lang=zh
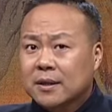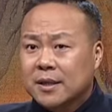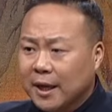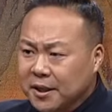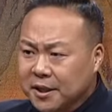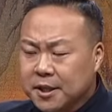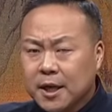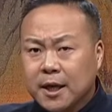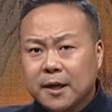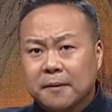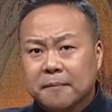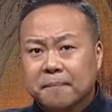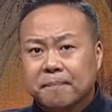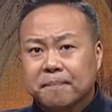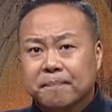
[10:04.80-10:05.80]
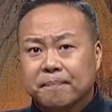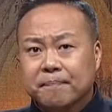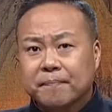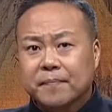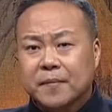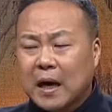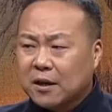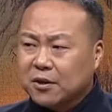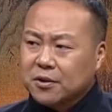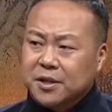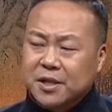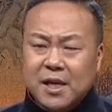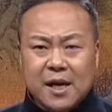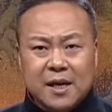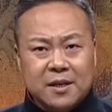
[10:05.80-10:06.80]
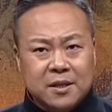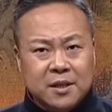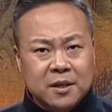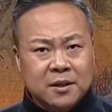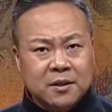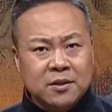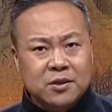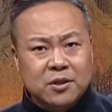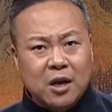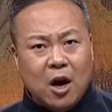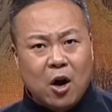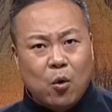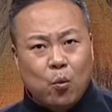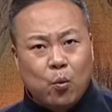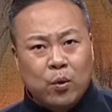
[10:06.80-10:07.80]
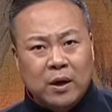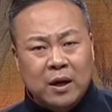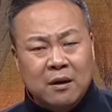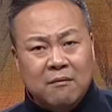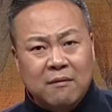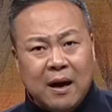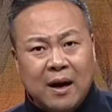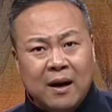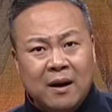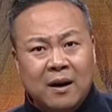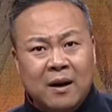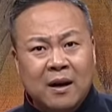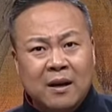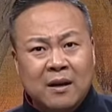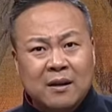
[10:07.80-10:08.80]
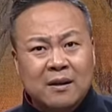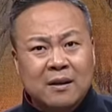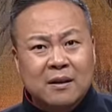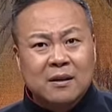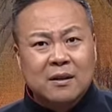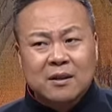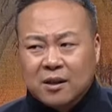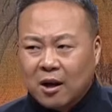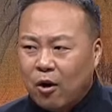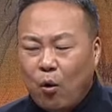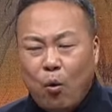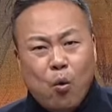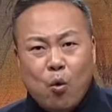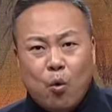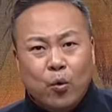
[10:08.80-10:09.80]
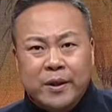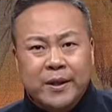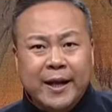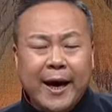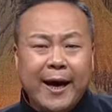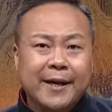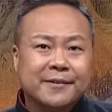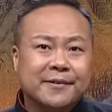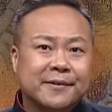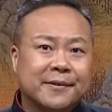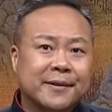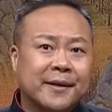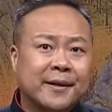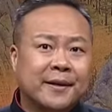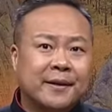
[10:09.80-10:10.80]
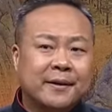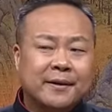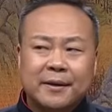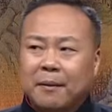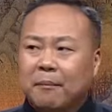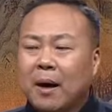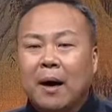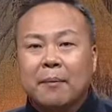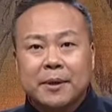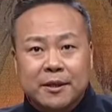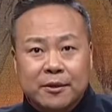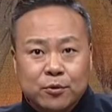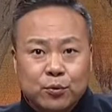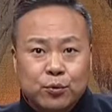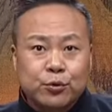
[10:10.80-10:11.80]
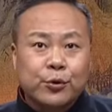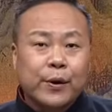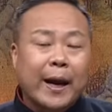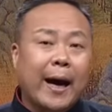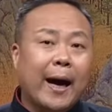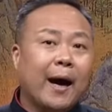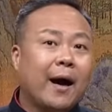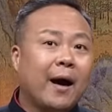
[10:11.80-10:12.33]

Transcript: 前妻，也就是现今赵武灵王。头婚太子，他妈妈已经故去了，